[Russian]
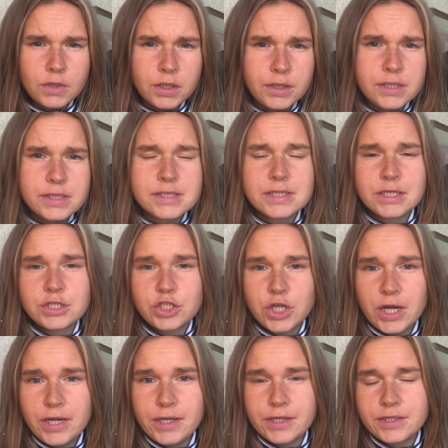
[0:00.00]

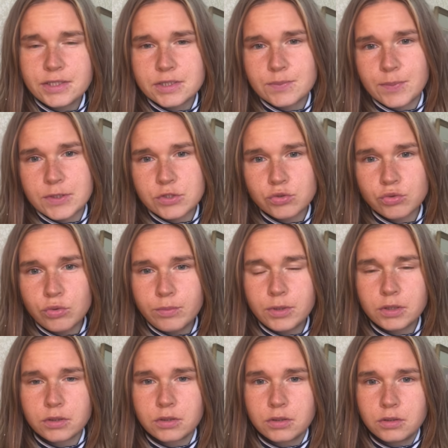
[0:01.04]
изначально не
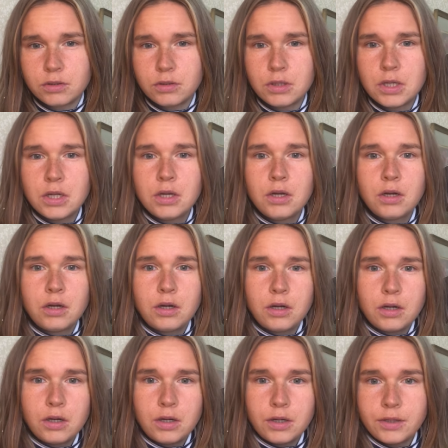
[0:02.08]
способен к
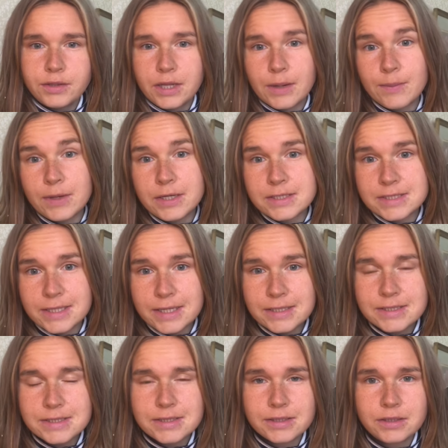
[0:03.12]
а,
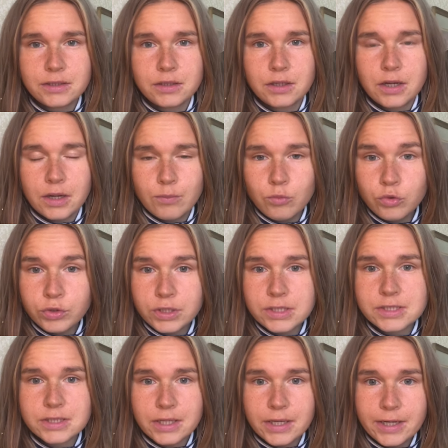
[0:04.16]
нормализации гормона
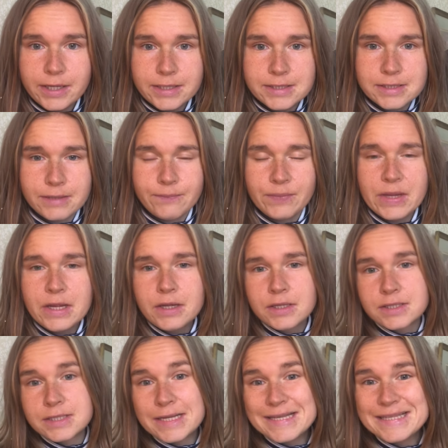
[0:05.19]
стресса.
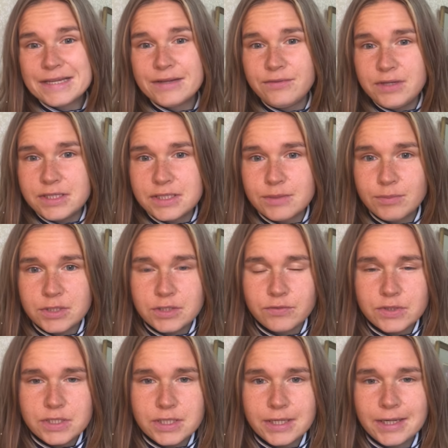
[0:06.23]
Созависимость
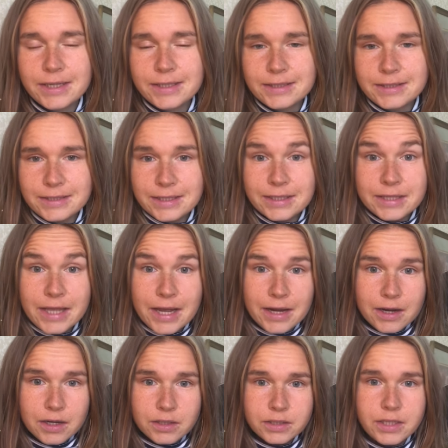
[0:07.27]
возникает тогда,
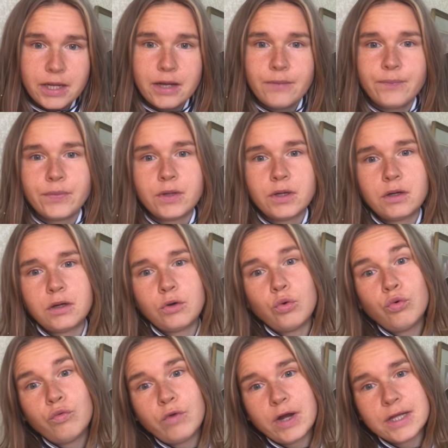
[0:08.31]
когда а, у
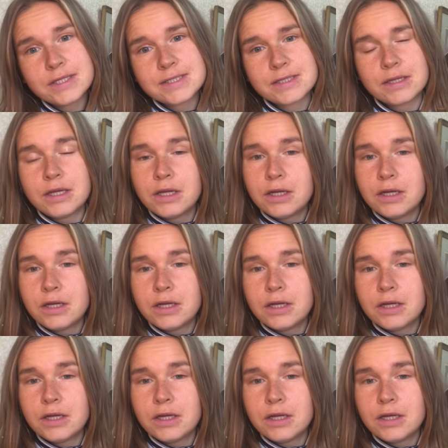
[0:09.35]
вас